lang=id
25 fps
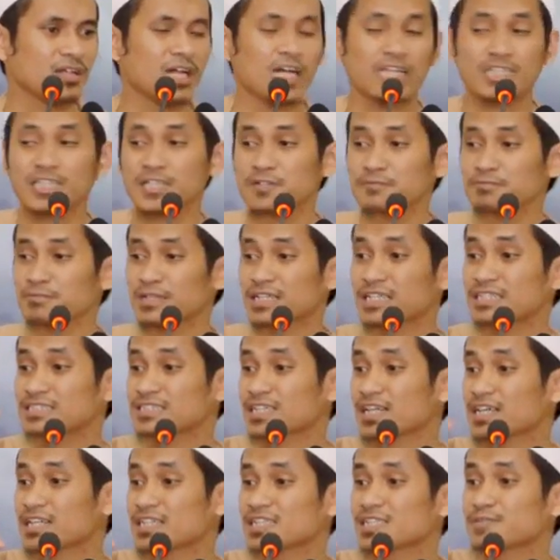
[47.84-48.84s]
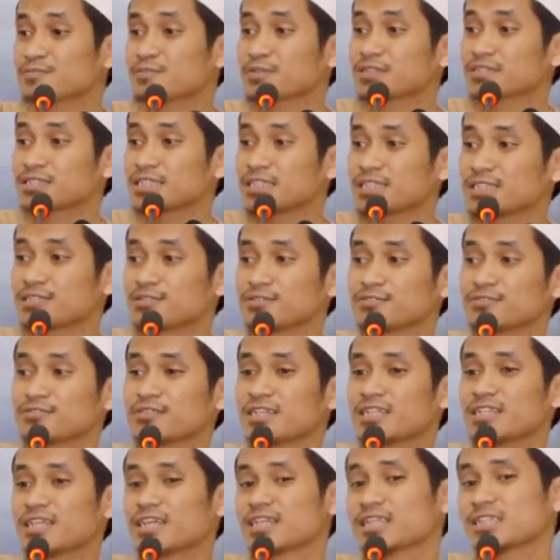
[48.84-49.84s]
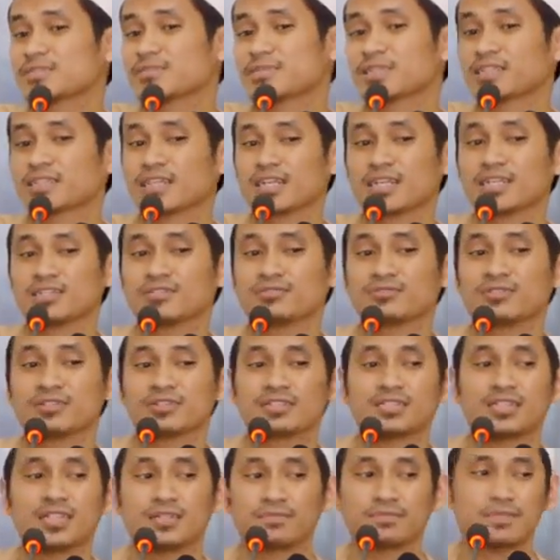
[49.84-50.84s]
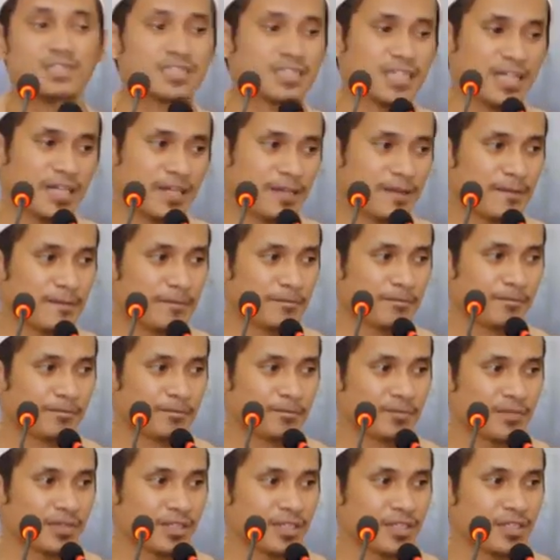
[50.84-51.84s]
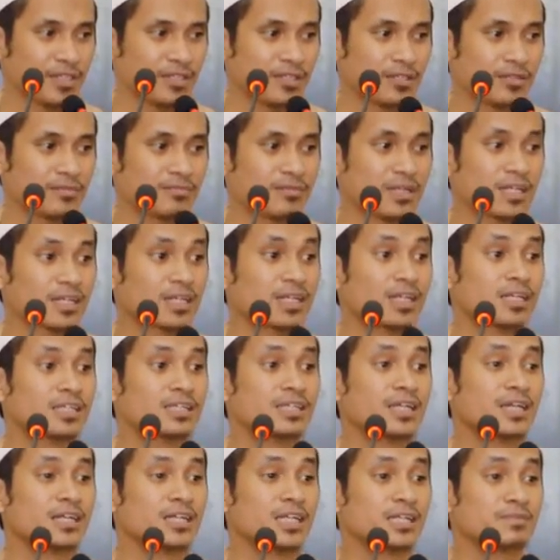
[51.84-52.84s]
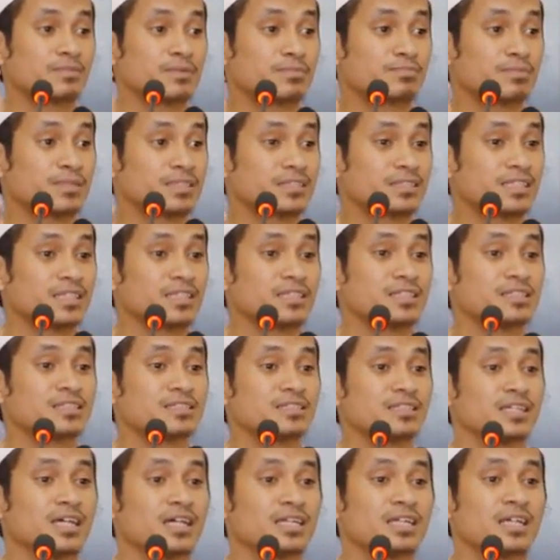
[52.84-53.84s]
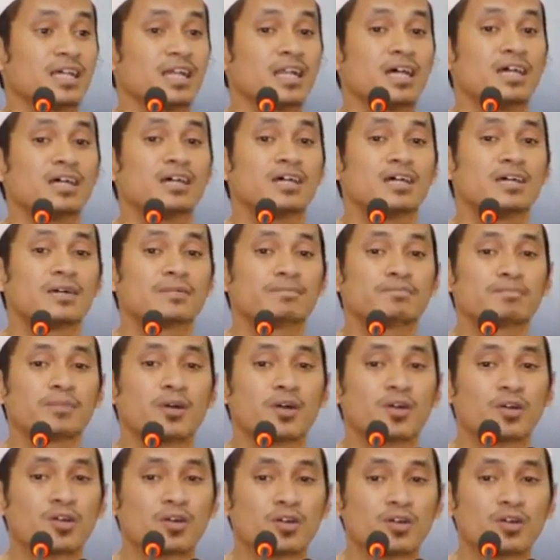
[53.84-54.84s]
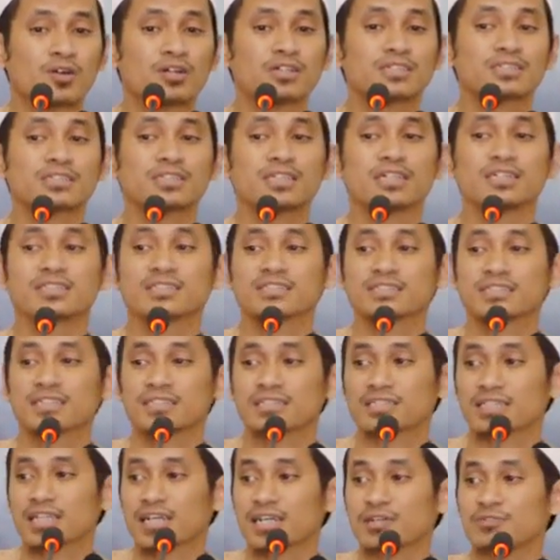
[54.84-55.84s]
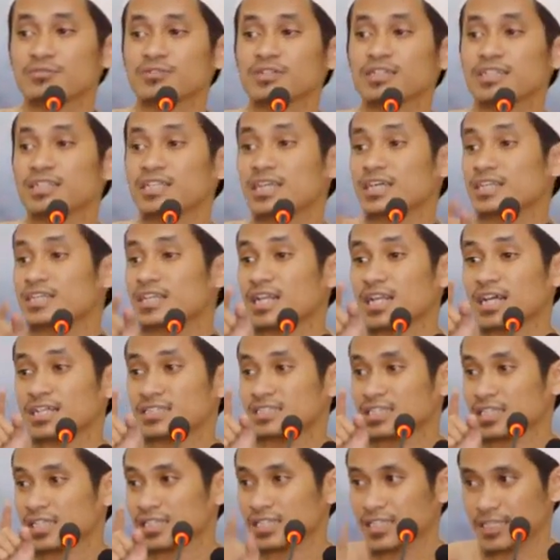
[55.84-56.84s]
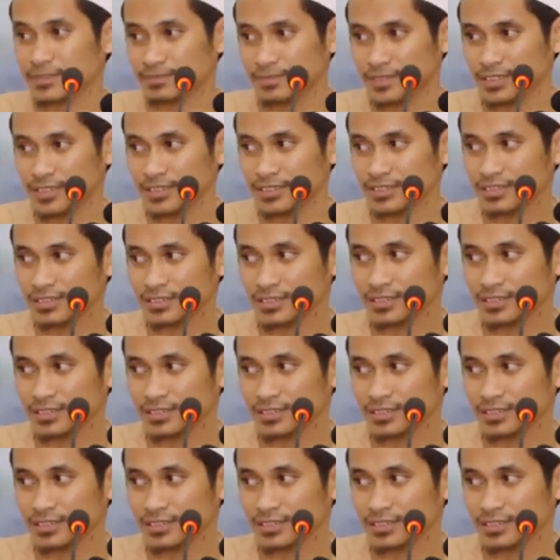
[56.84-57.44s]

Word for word: Atau memakai celana seperti itu juga di atas mata kaki juga tidak bisa. Maka yang lebih penting di sini adalah pokoknya ketahui ini adalah ajaran Nabi.